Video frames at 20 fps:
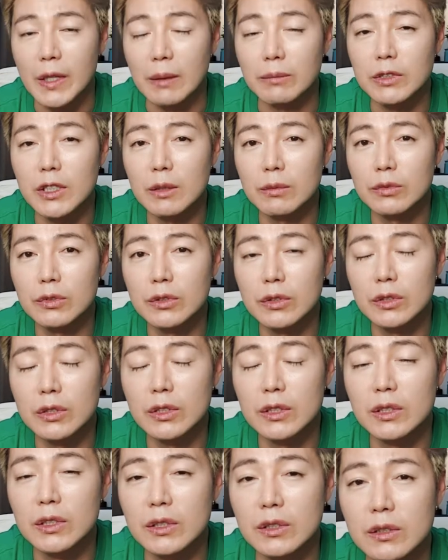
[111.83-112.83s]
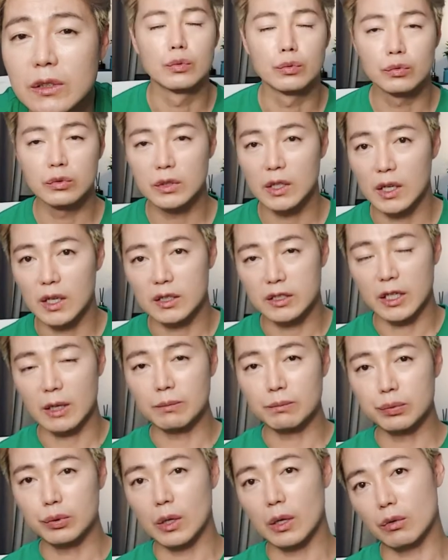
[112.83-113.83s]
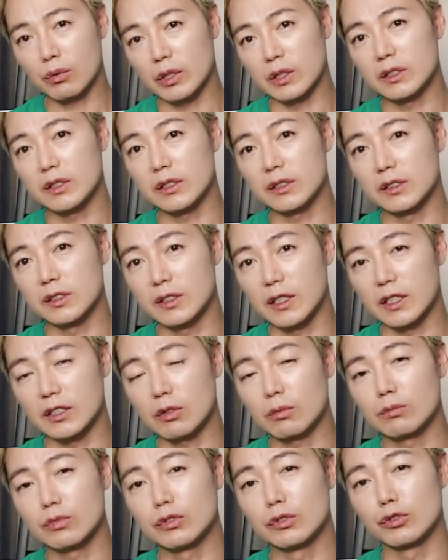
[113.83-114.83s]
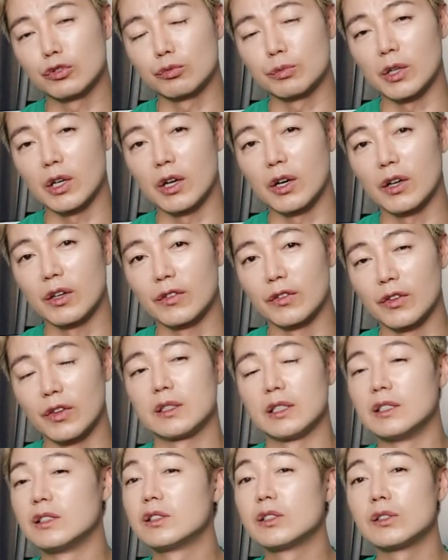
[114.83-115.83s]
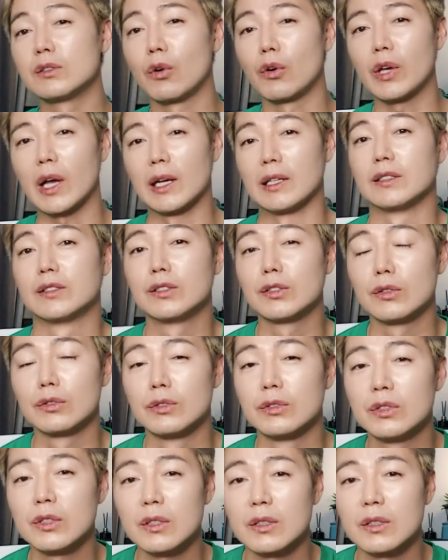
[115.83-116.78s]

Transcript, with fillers: 남자분들은 누군가가 샴푸하고 린스를 이렇게 선물을 주면, 사실 린스는 거의 안 쓰거든요.